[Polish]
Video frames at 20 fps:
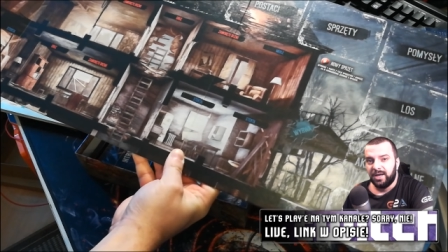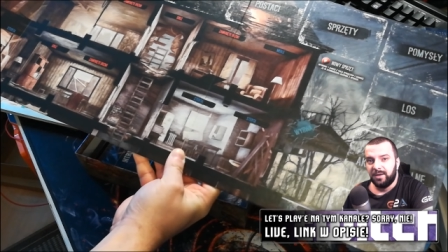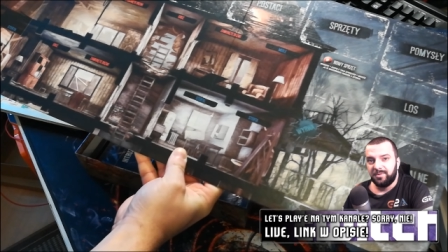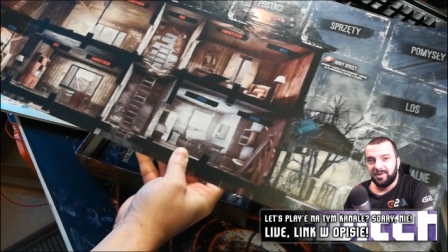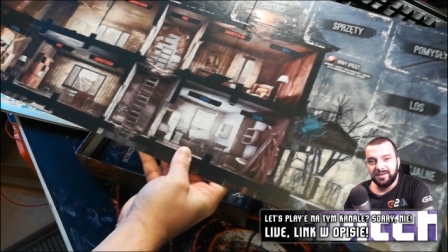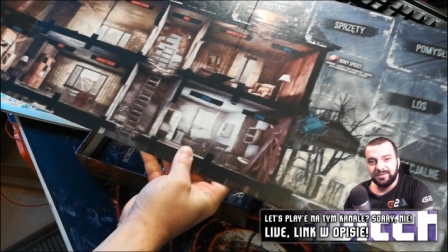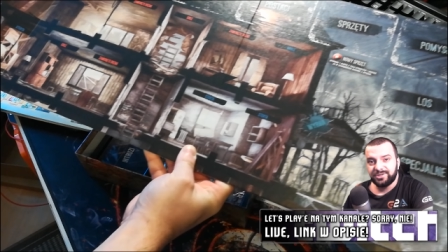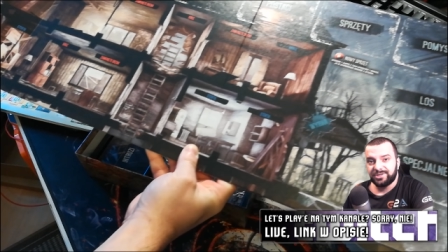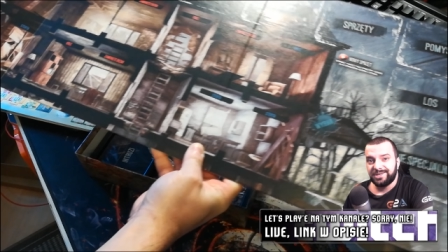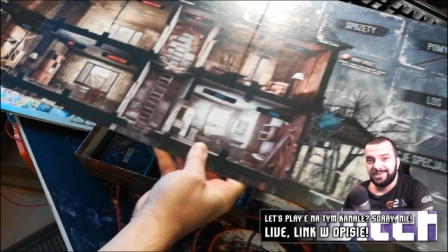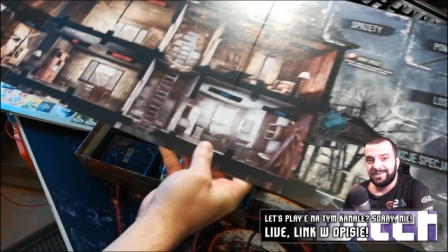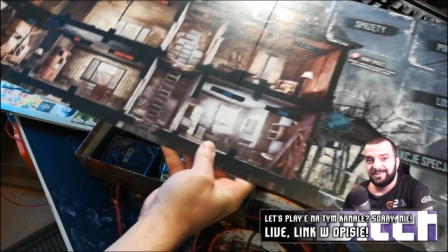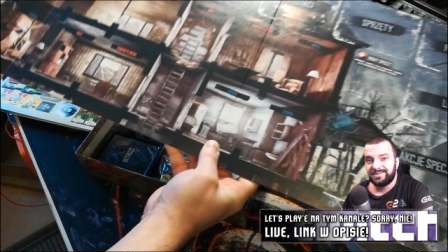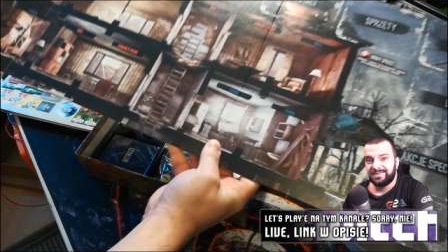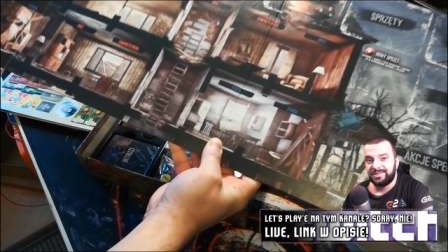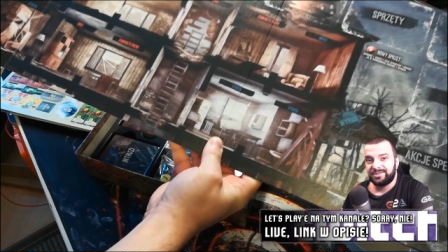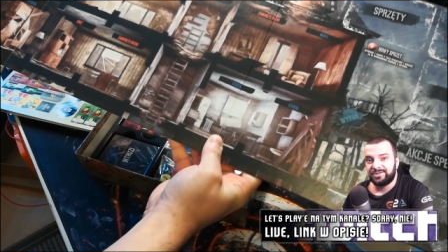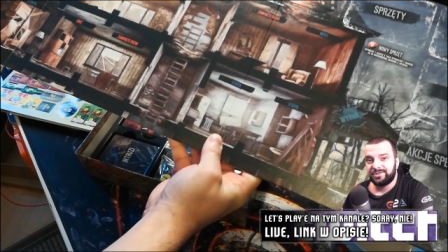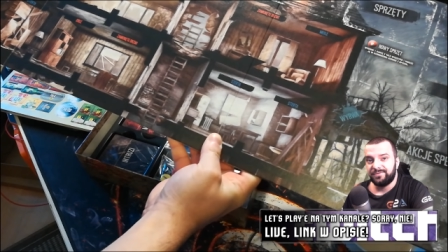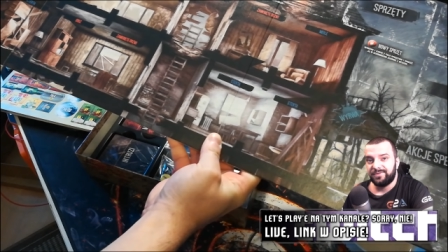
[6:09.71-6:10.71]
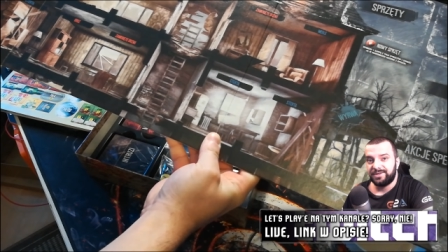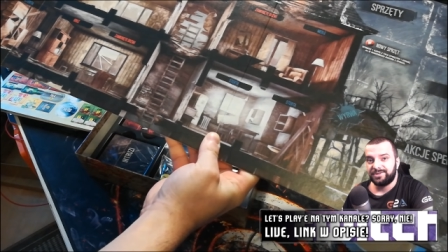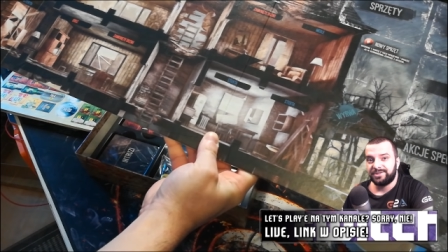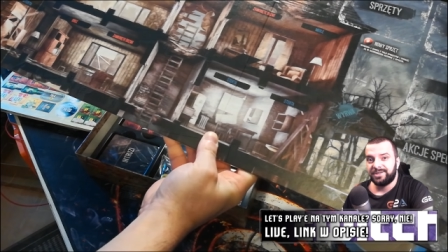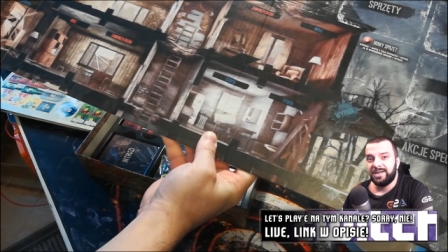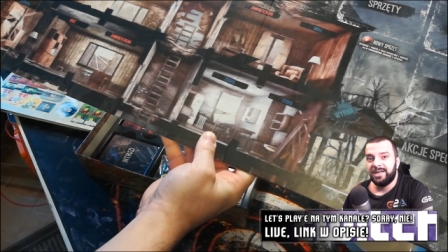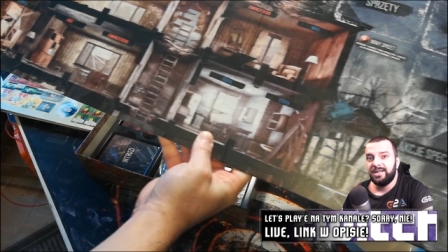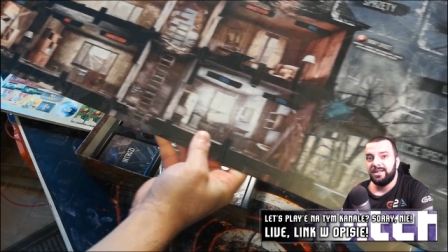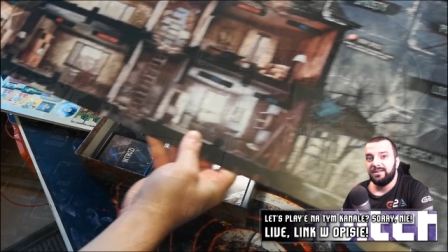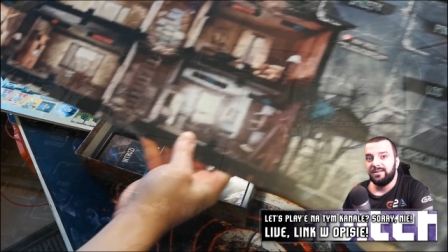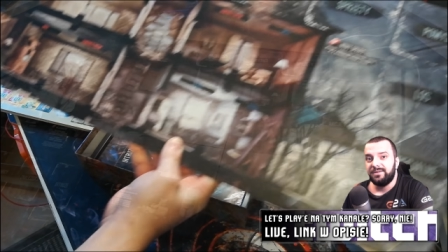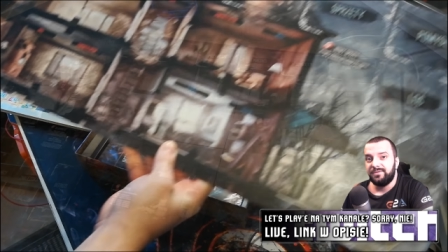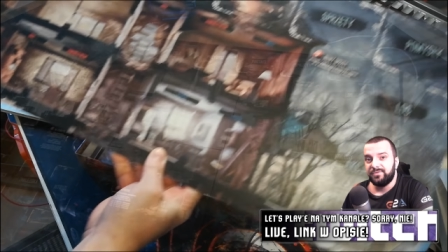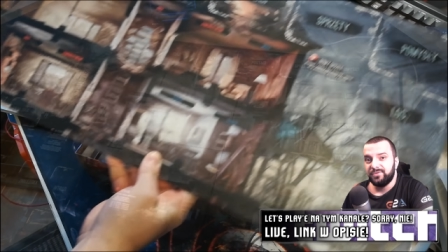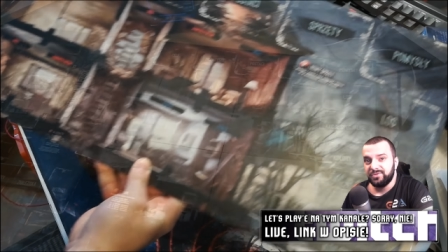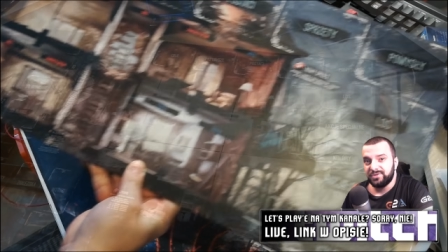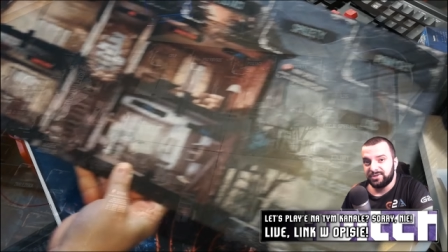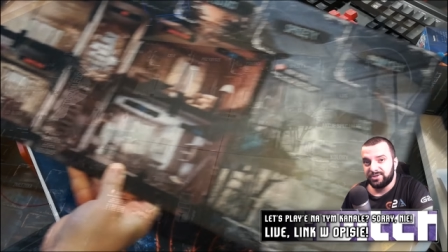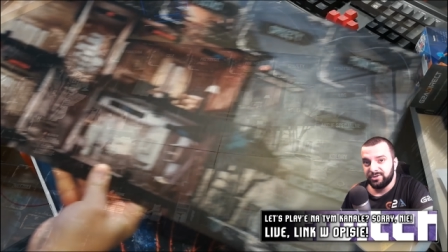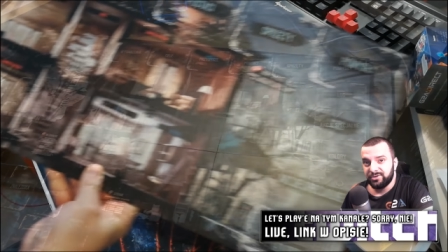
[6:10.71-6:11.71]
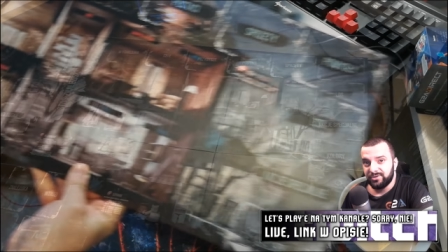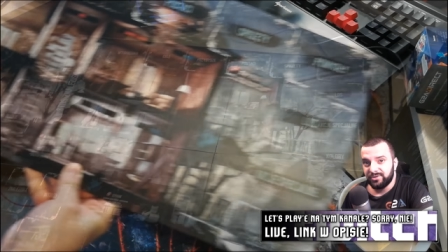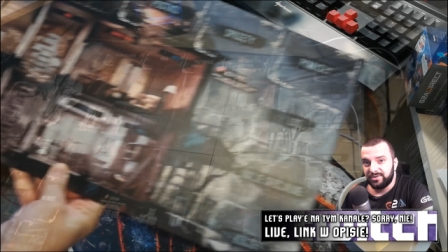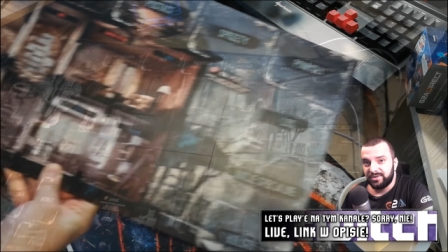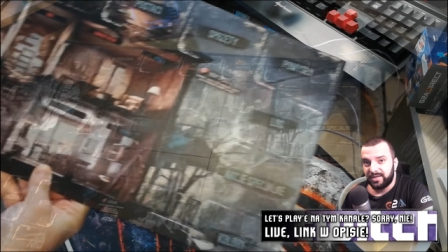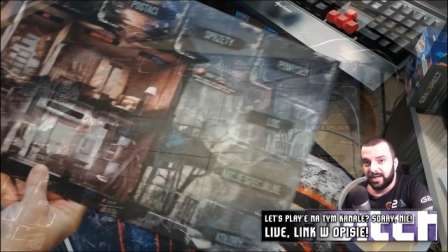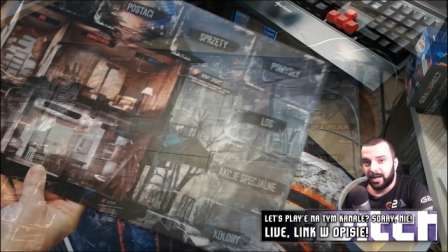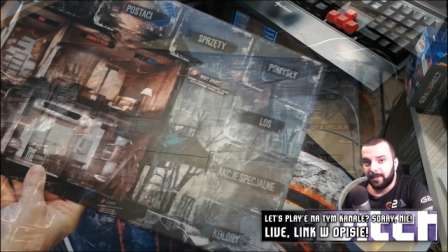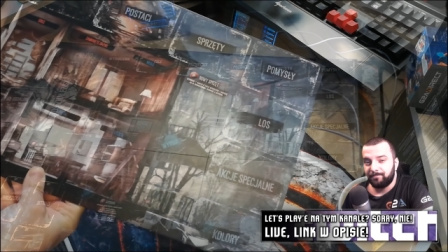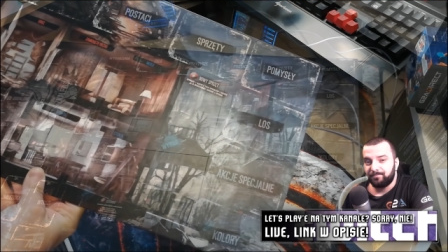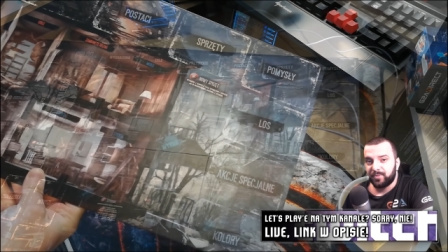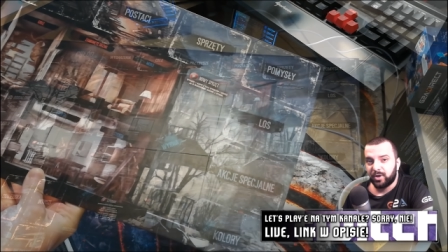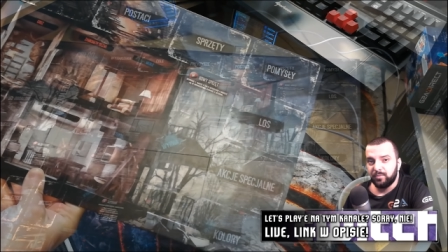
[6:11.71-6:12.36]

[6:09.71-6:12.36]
Plansza jest też, co ważne, dwustronna.